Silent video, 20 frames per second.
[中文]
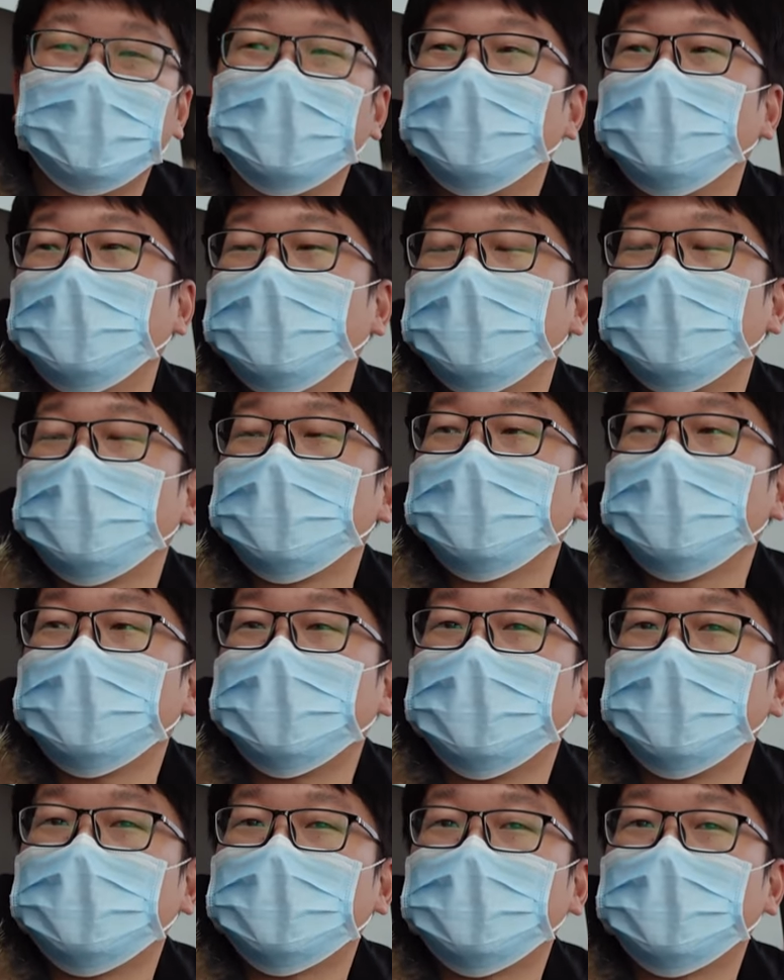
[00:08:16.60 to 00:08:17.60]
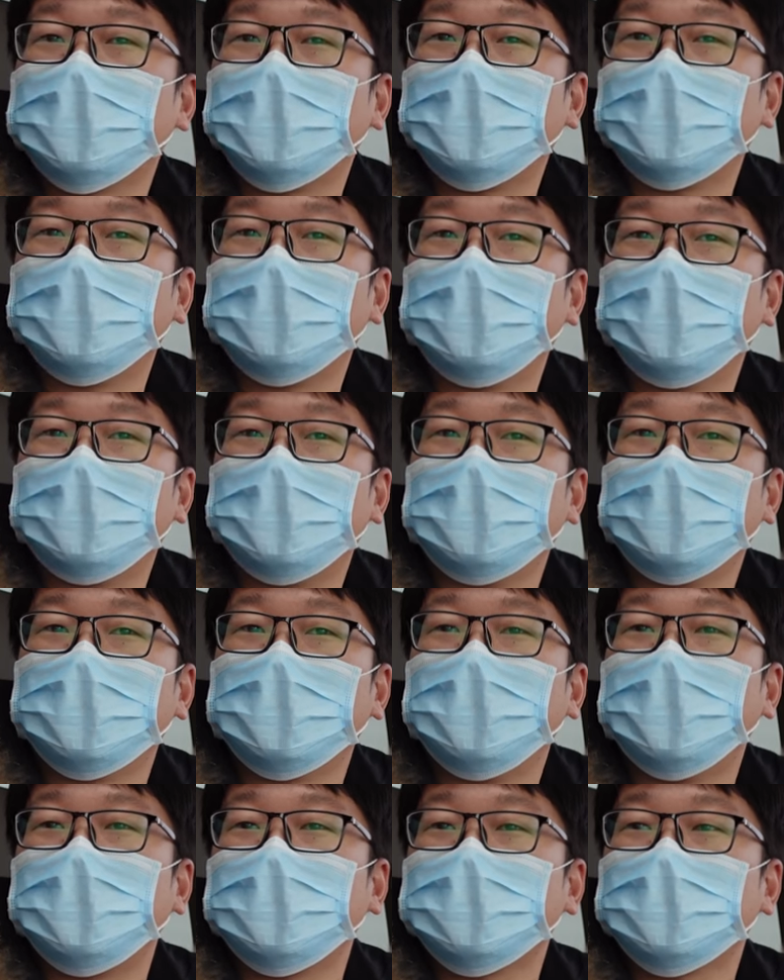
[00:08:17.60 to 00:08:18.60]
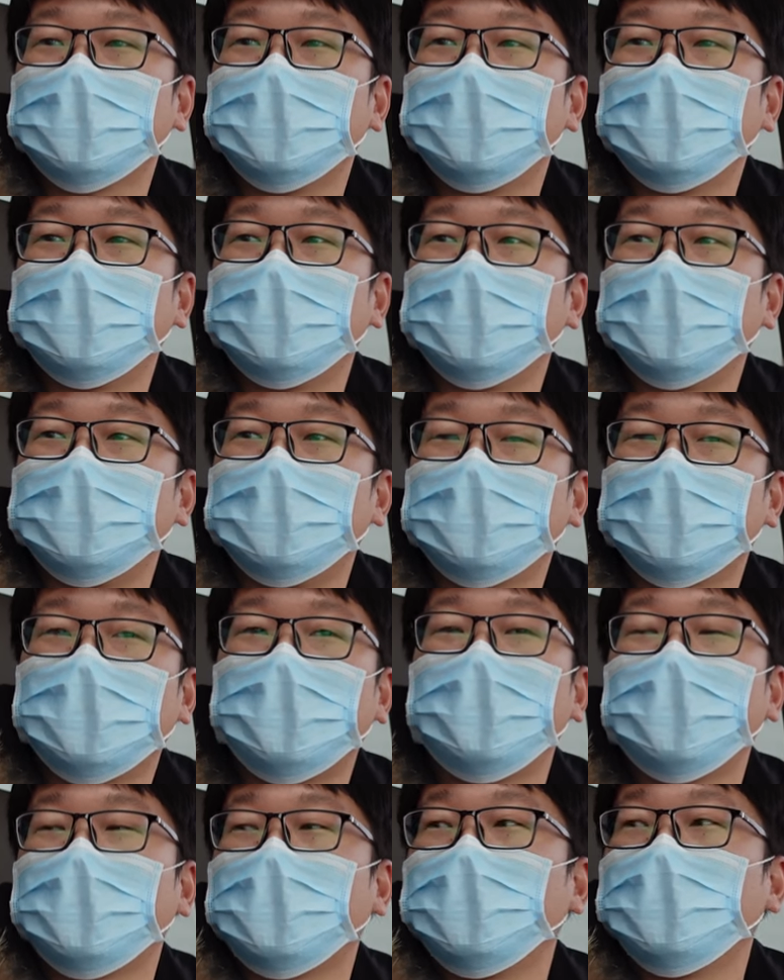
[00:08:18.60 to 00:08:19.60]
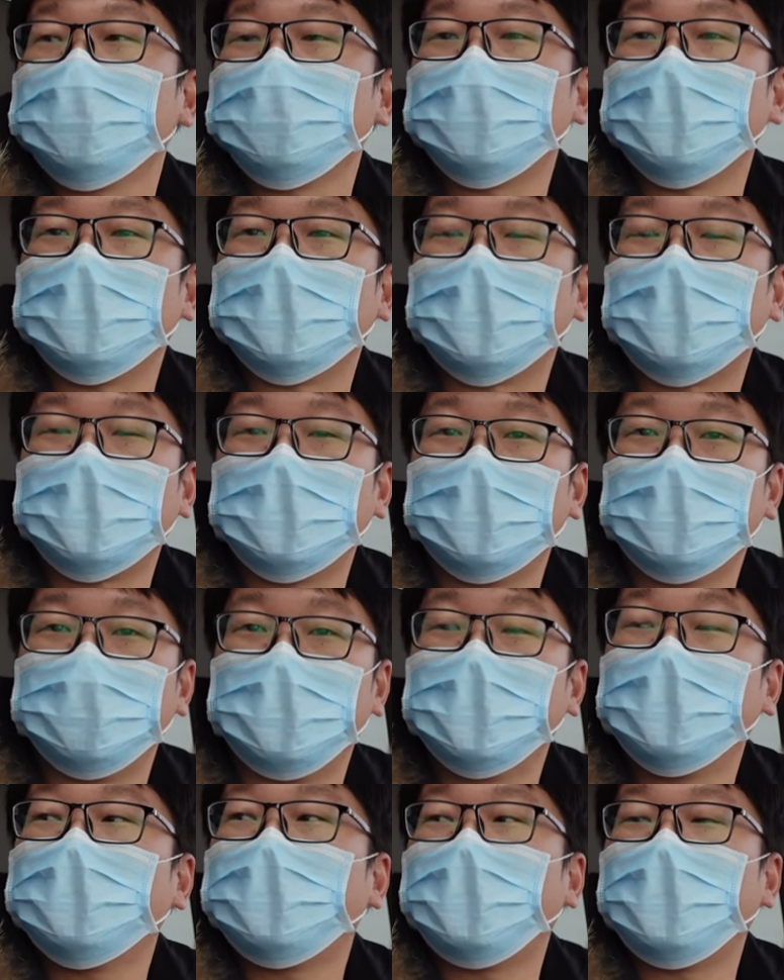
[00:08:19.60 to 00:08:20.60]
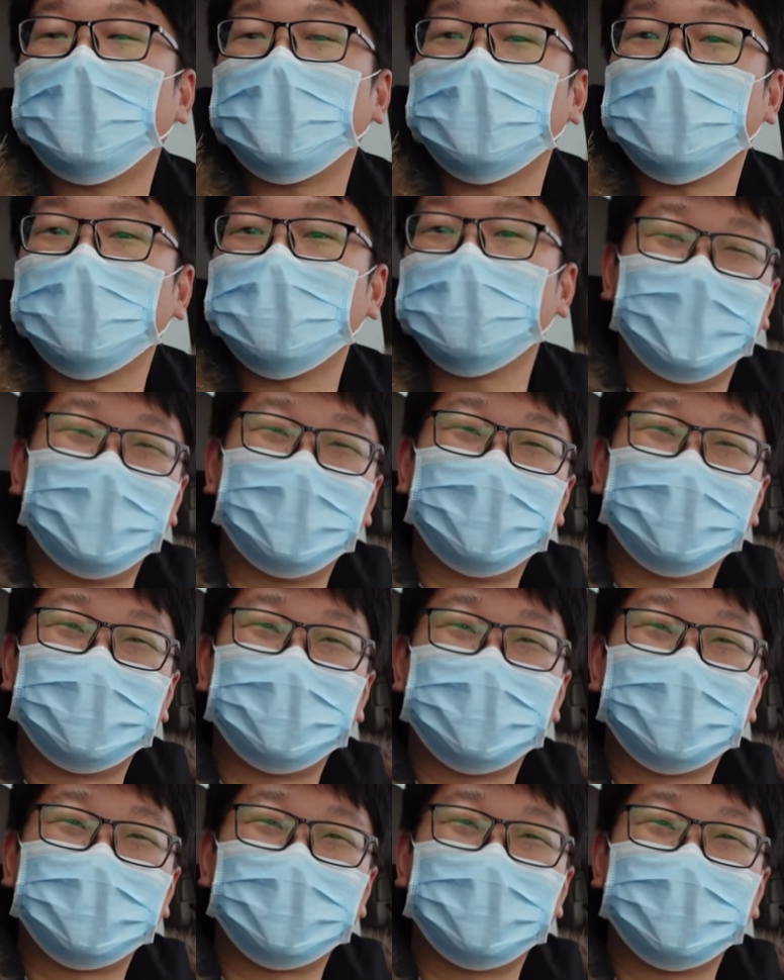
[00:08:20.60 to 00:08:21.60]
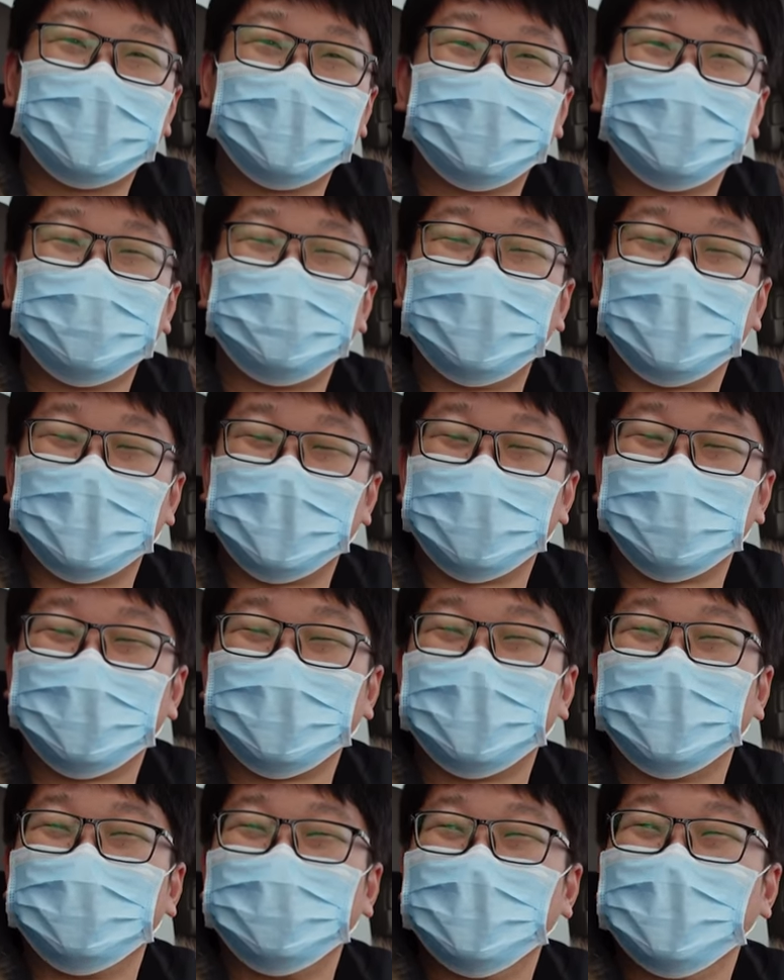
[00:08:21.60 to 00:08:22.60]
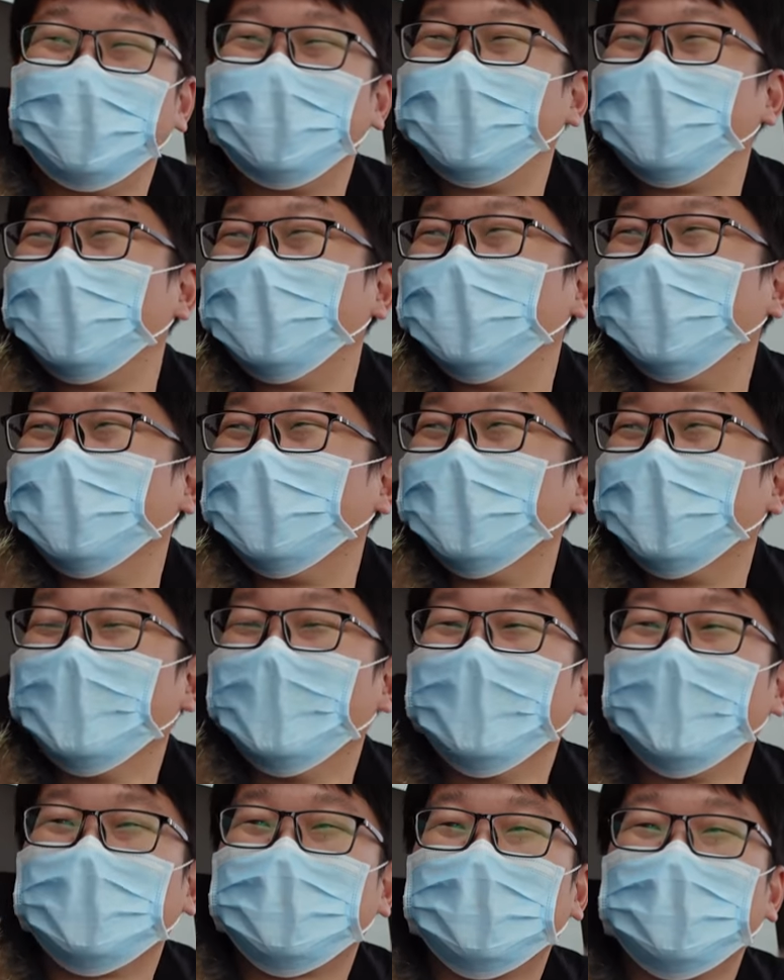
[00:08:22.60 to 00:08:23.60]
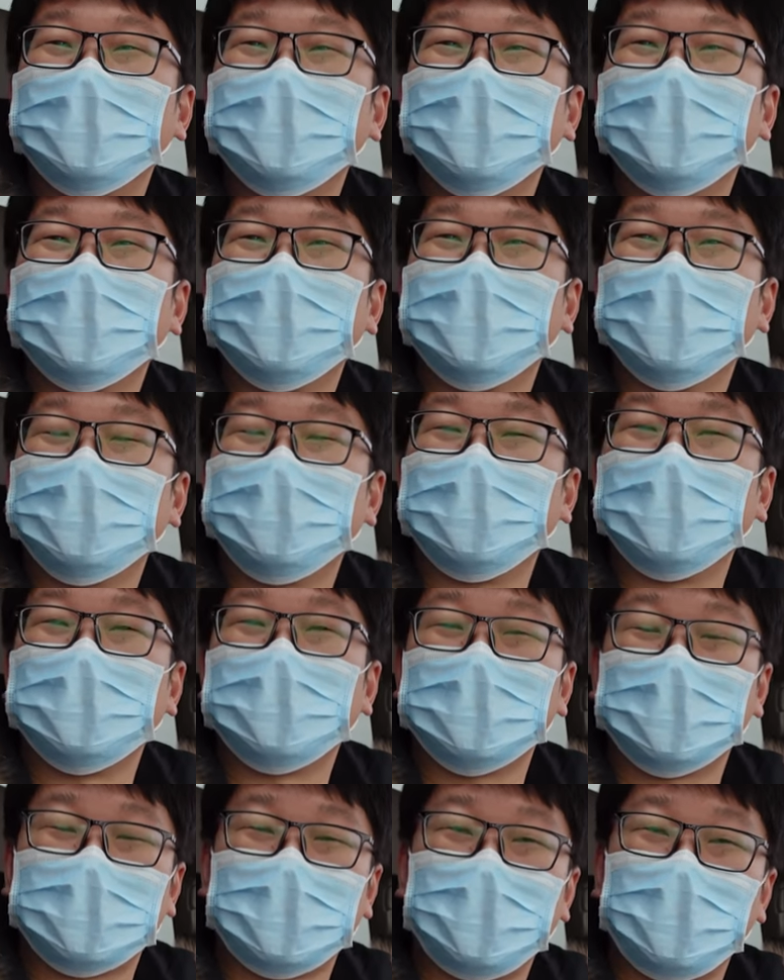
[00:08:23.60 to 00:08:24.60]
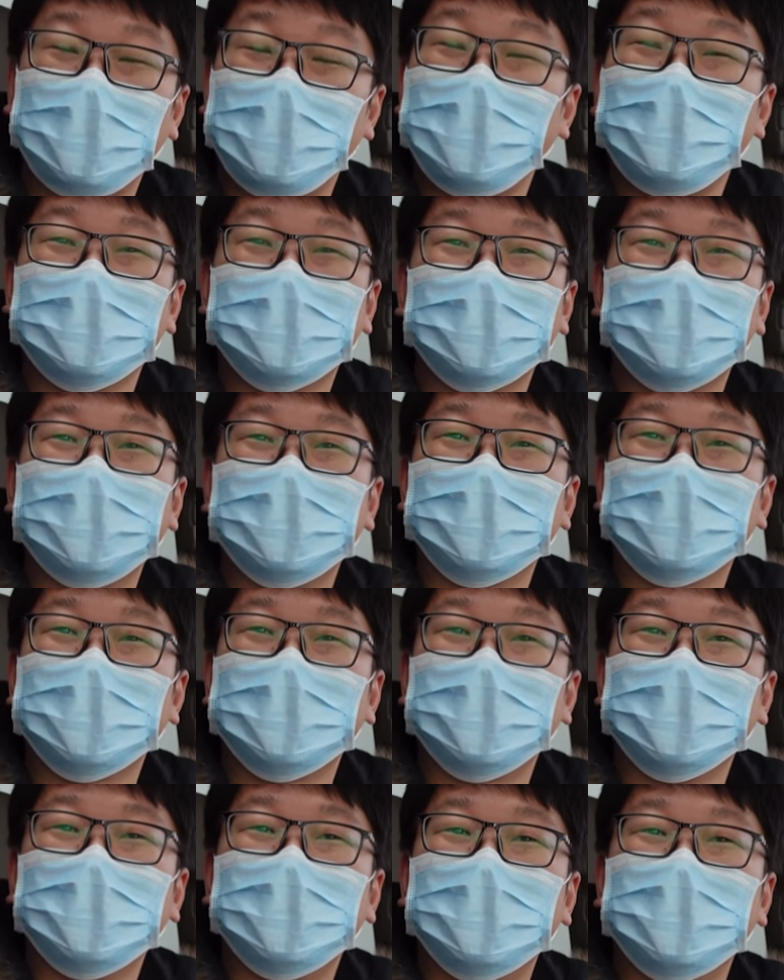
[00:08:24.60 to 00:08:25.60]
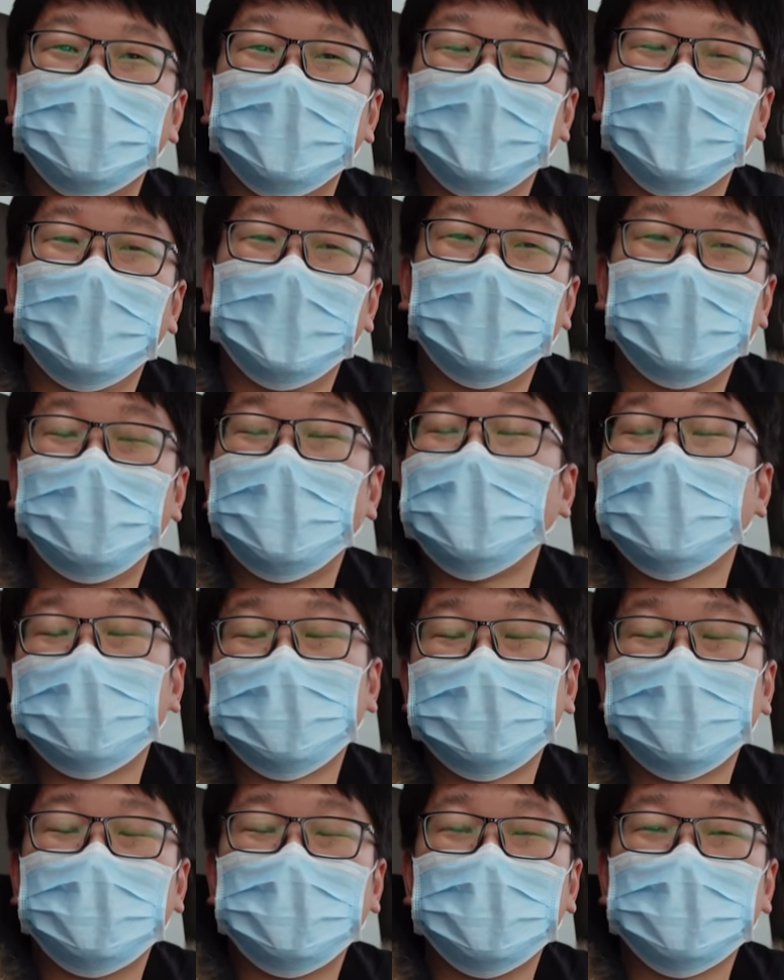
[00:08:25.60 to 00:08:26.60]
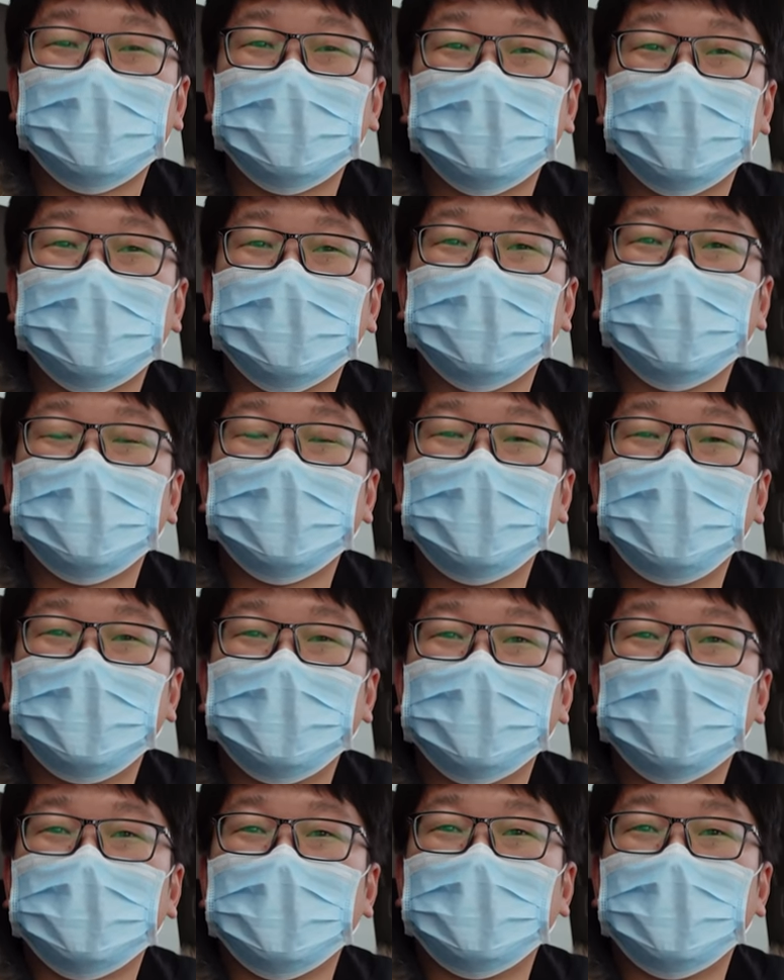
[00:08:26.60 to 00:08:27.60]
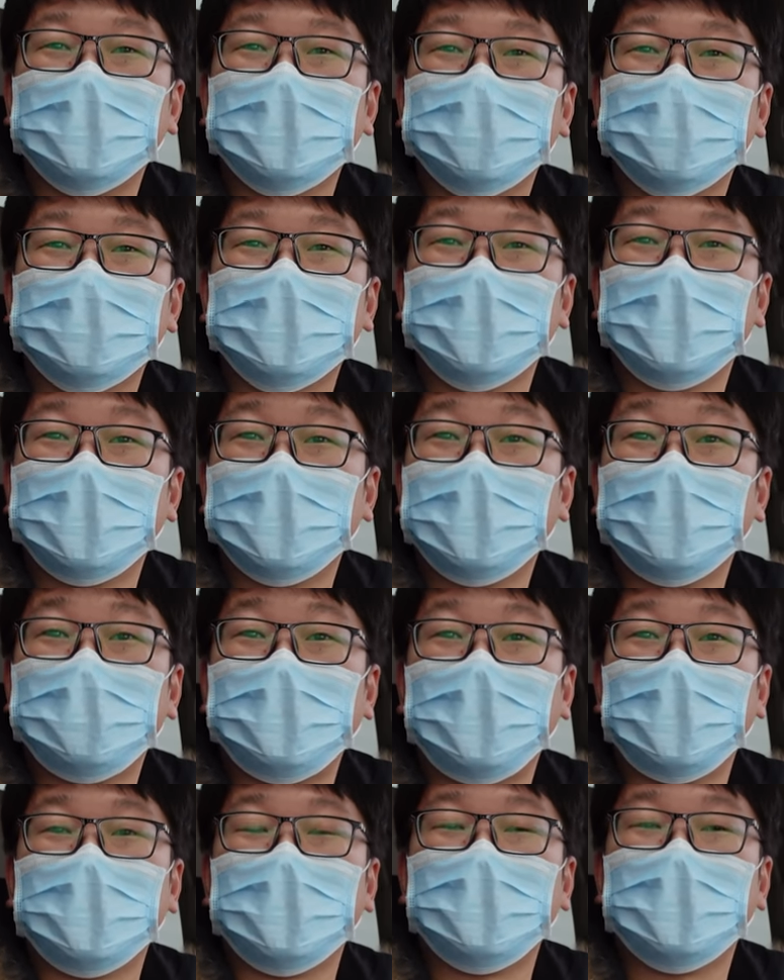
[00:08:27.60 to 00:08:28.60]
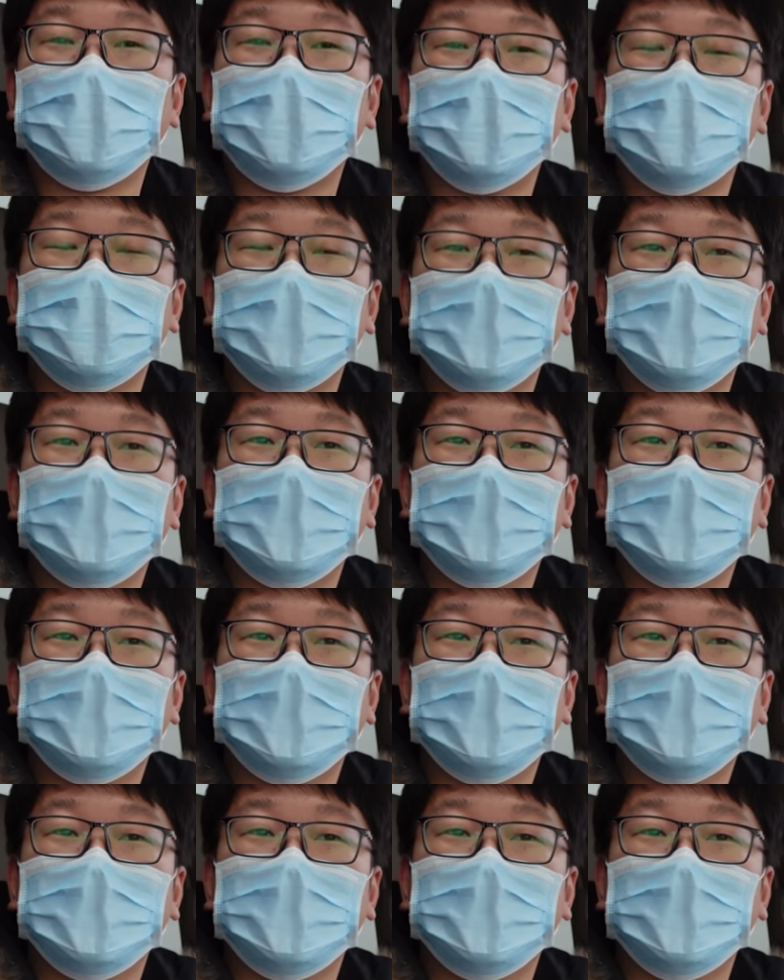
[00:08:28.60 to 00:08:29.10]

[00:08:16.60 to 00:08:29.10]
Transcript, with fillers: 我之前是开的一辆克莱斯勒的 Town Country，它的 minivan。呃，那车就比较多的问题，所以我在换车的时候，我卖掉之后换车的时候，第一个想法就是一定要买一辆，